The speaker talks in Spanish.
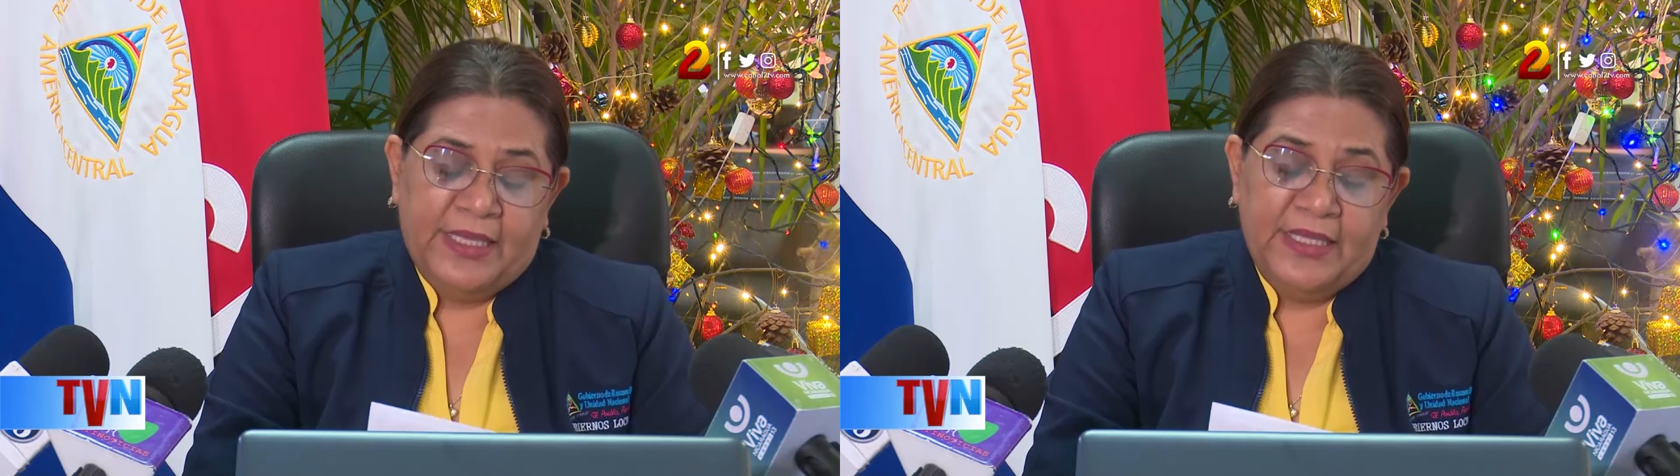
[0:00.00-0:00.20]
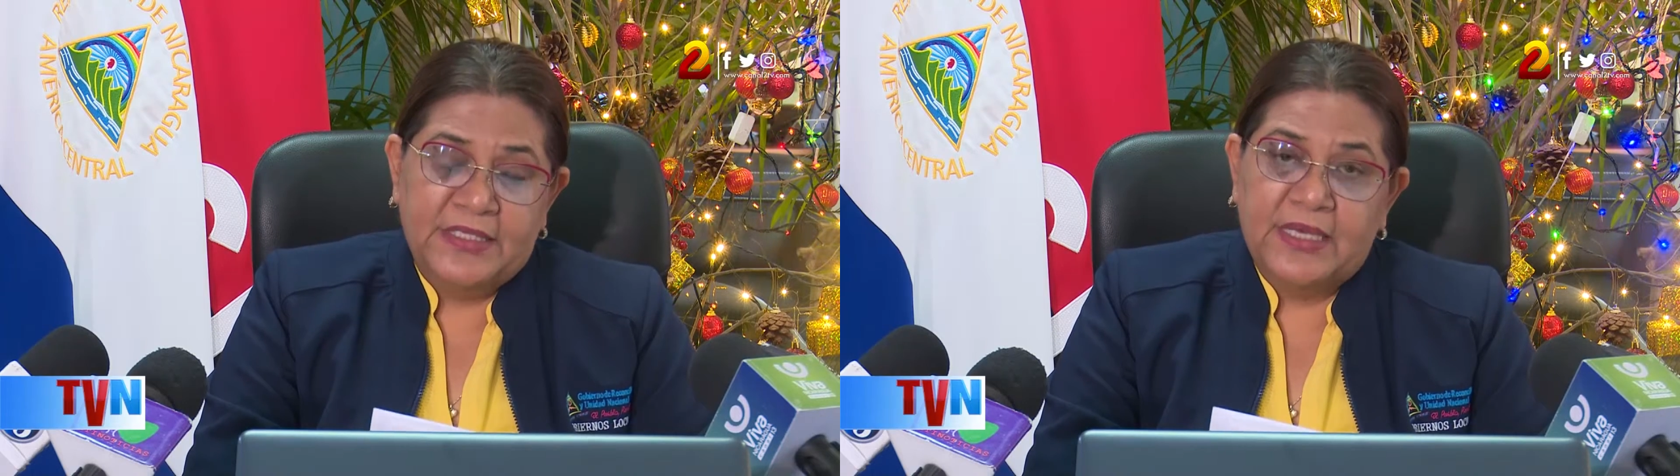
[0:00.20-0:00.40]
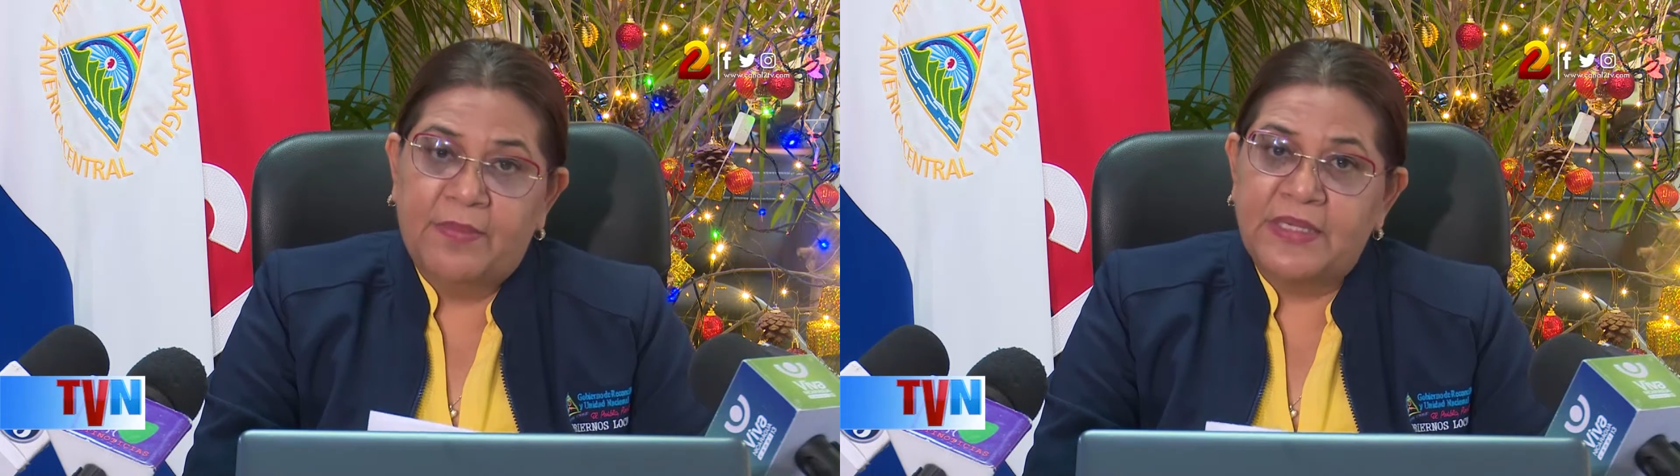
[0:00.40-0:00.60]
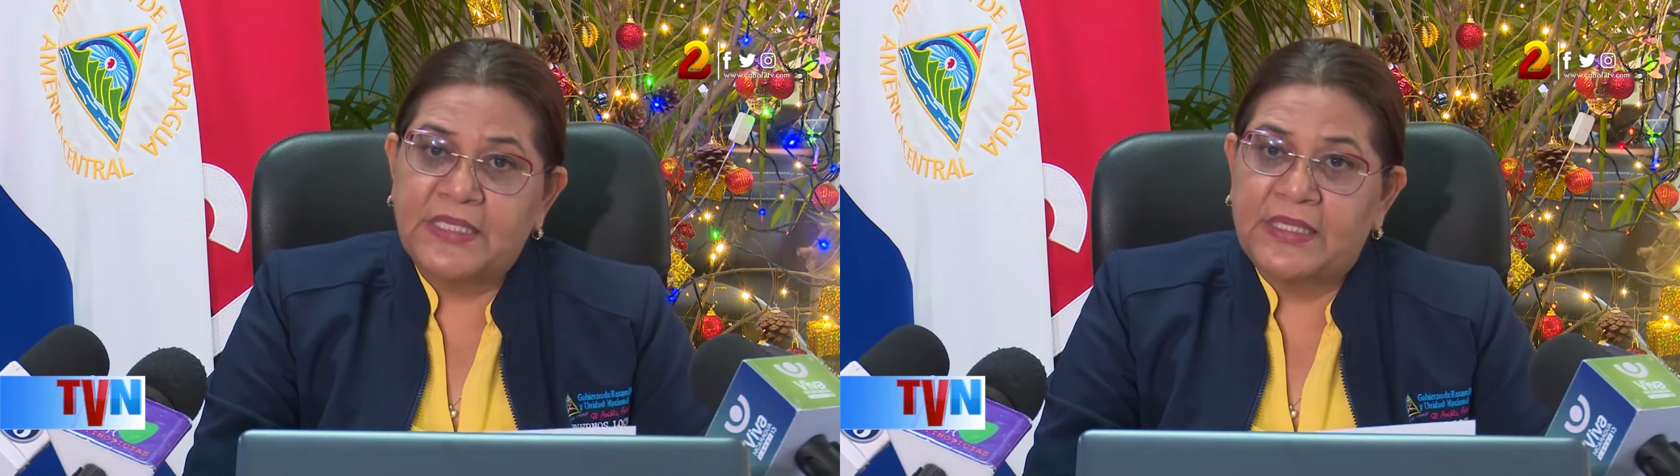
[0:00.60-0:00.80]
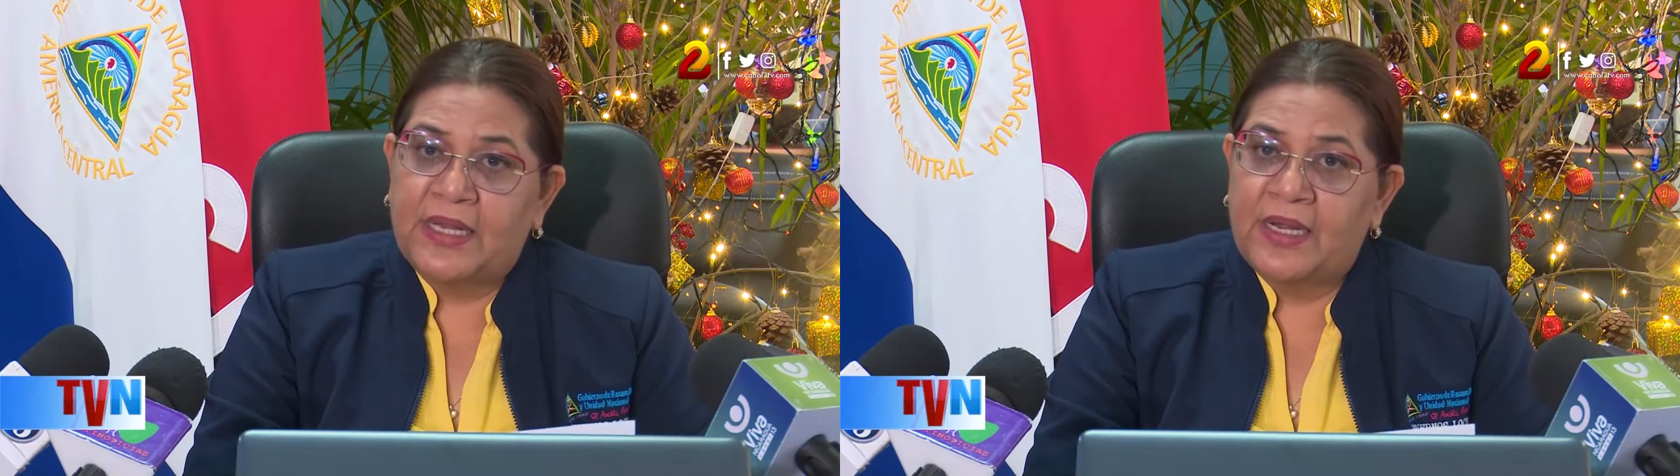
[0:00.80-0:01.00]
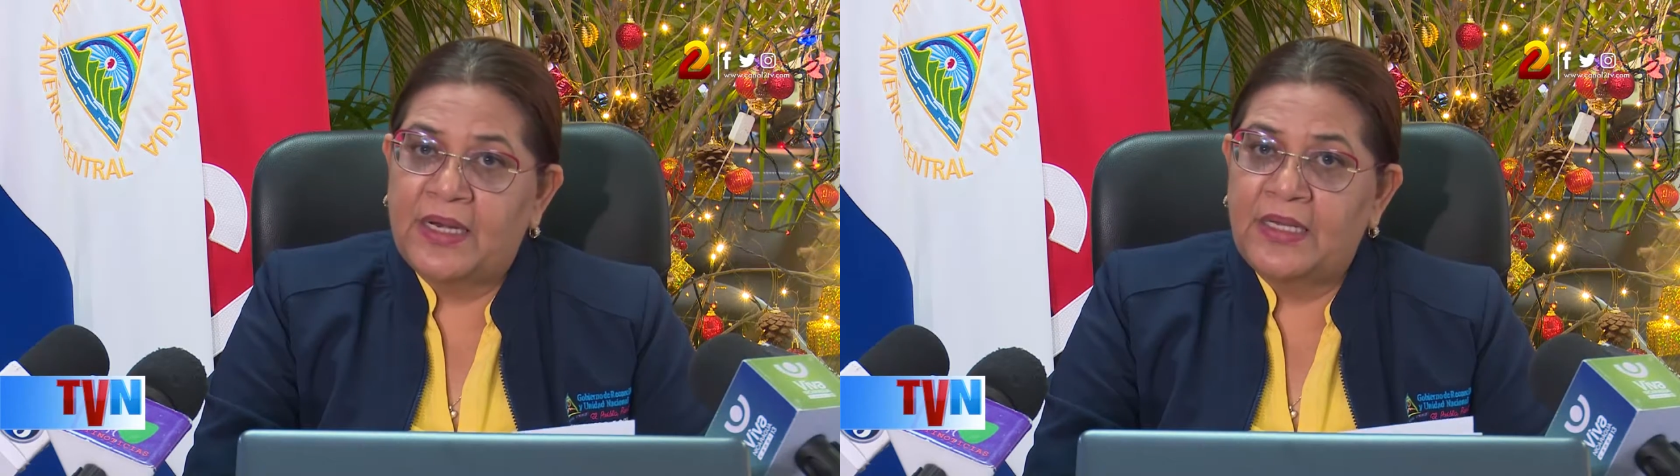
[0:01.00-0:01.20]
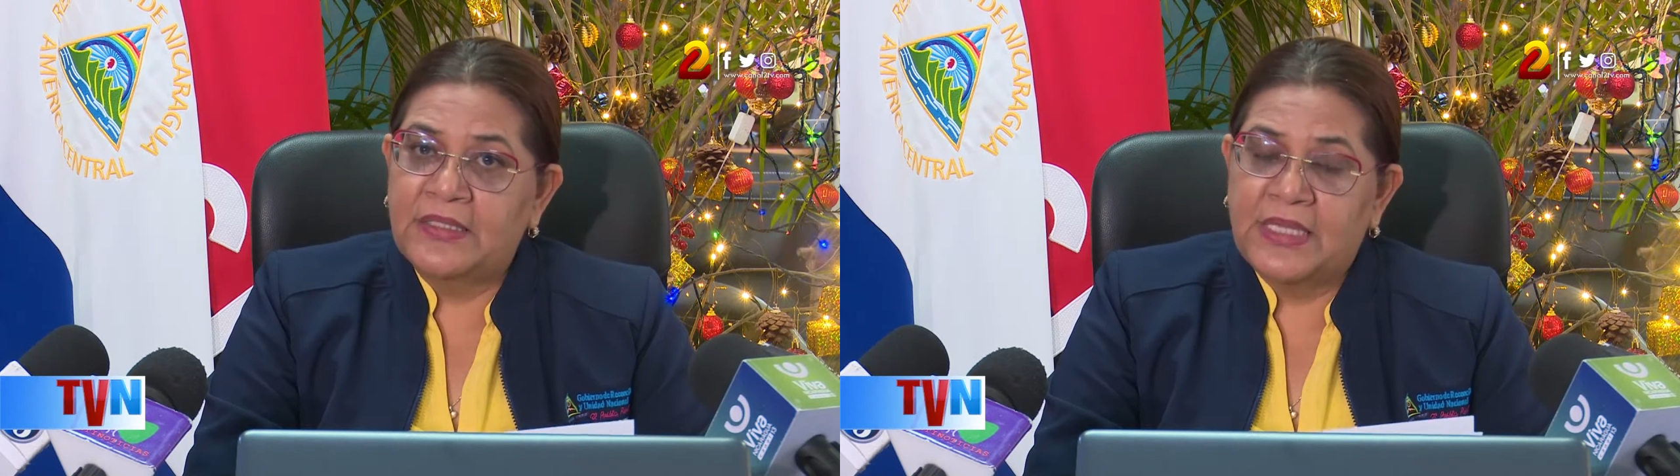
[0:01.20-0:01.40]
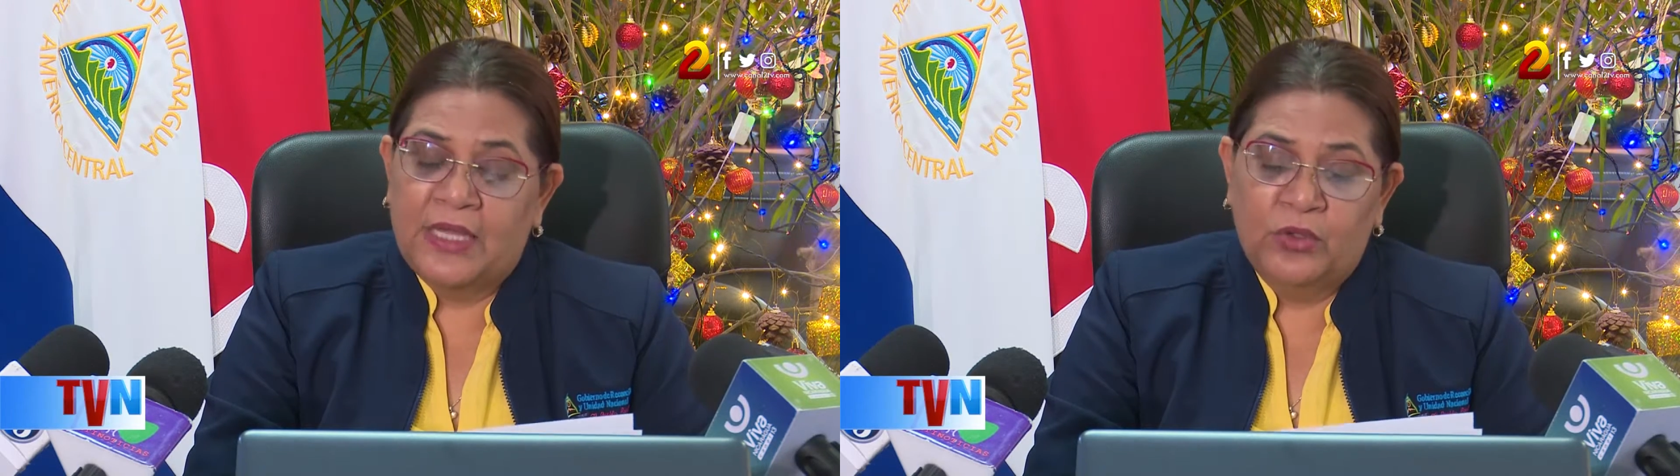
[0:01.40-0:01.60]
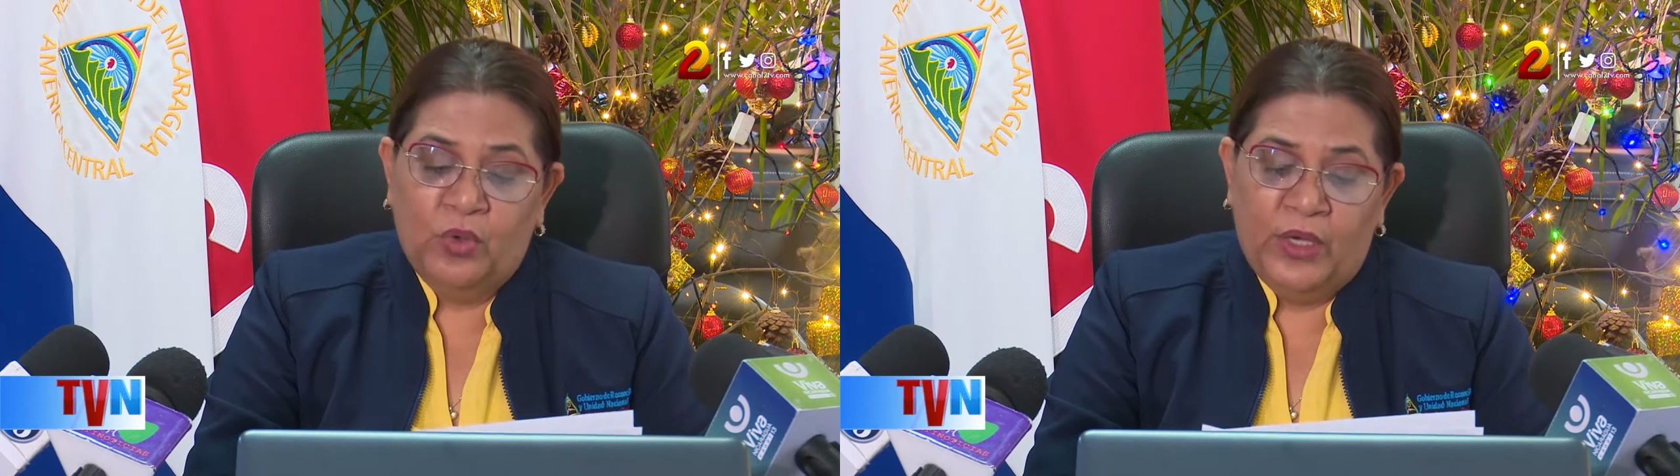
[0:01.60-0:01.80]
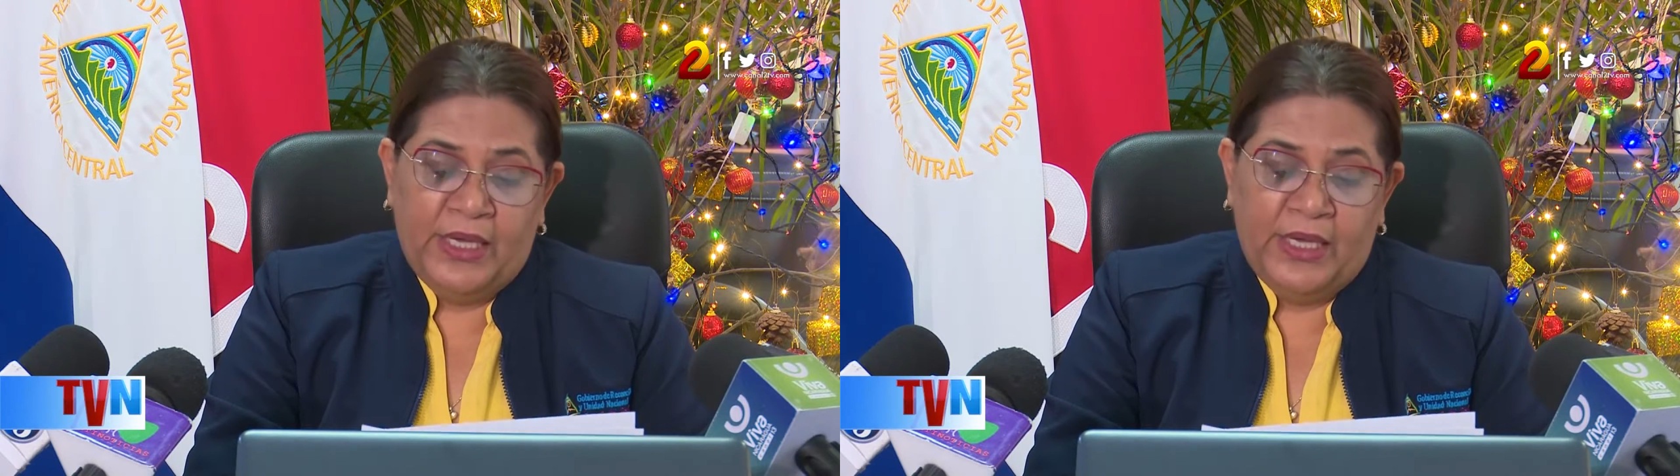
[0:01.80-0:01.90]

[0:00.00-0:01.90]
de diciembre se estará realizando